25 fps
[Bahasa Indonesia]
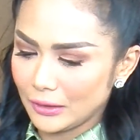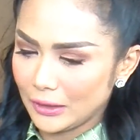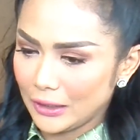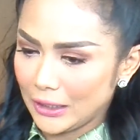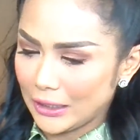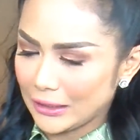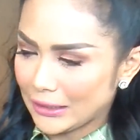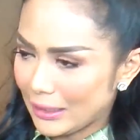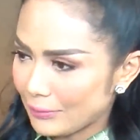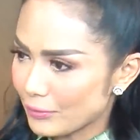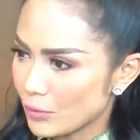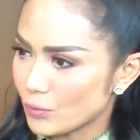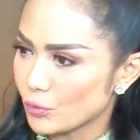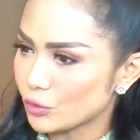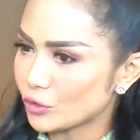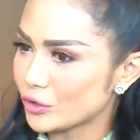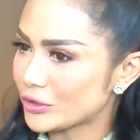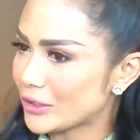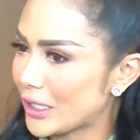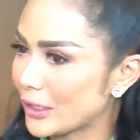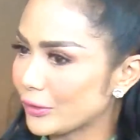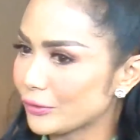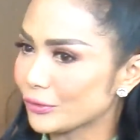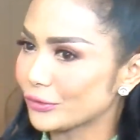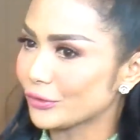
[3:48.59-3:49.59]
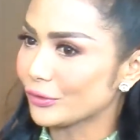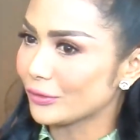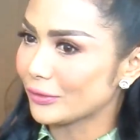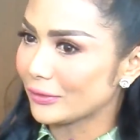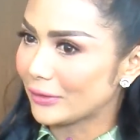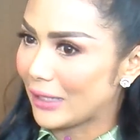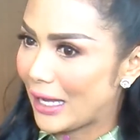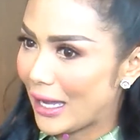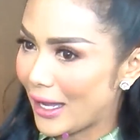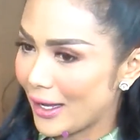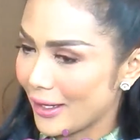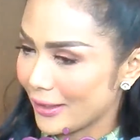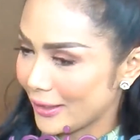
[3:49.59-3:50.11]
kita memutuskan untuk
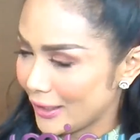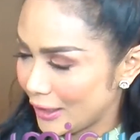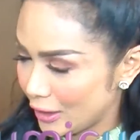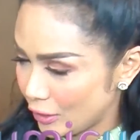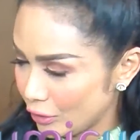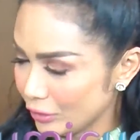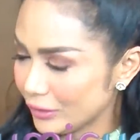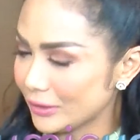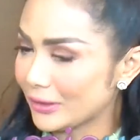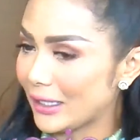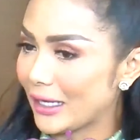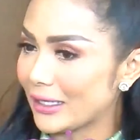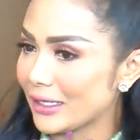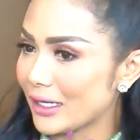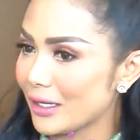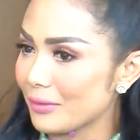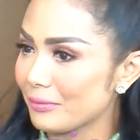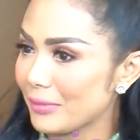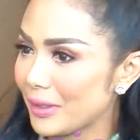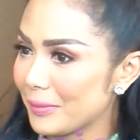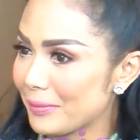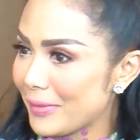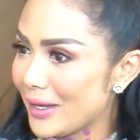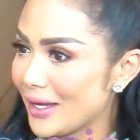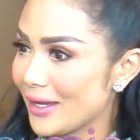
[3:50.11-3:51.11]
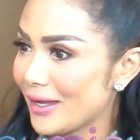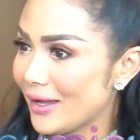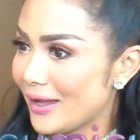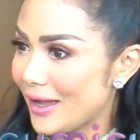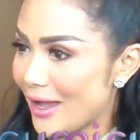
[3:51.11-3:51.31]
nggak ikut karena memang